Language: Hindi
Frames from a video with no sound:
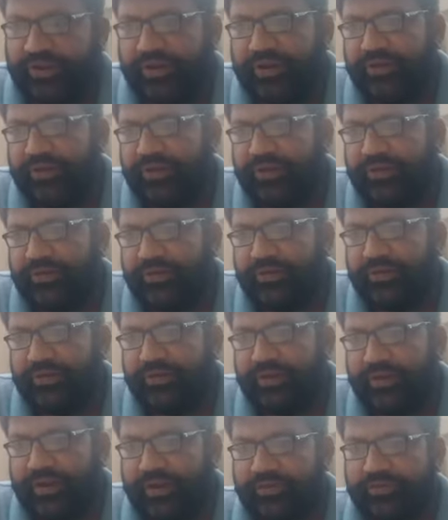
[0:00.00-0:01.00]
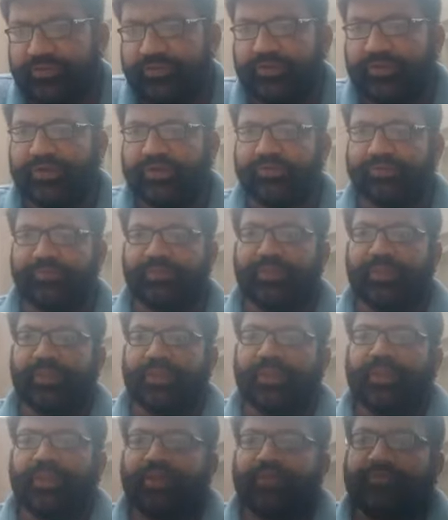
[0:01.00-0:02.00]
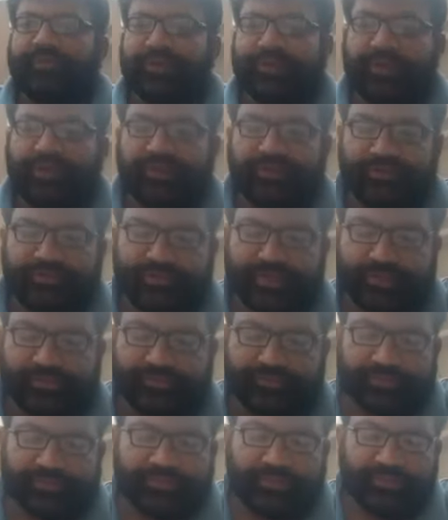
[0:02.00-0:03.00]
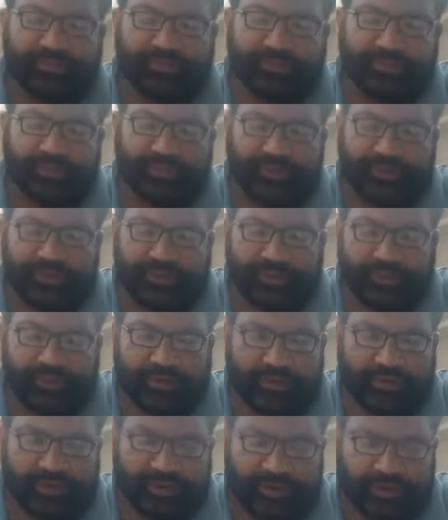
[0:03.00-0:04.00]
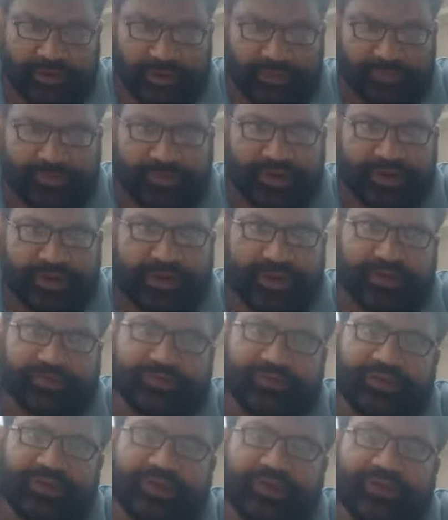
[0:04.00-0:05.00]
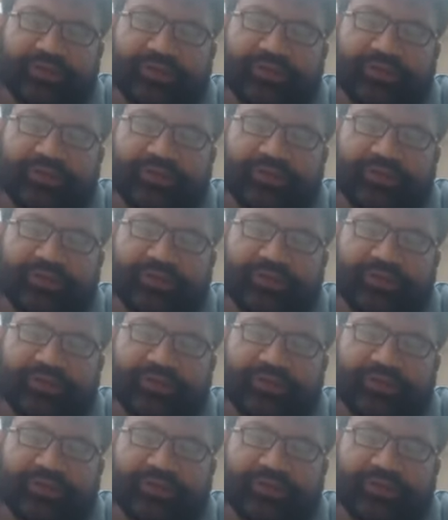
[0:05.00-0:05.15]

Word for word: के लिए लाजमी है कि वकील साहब अपने केस के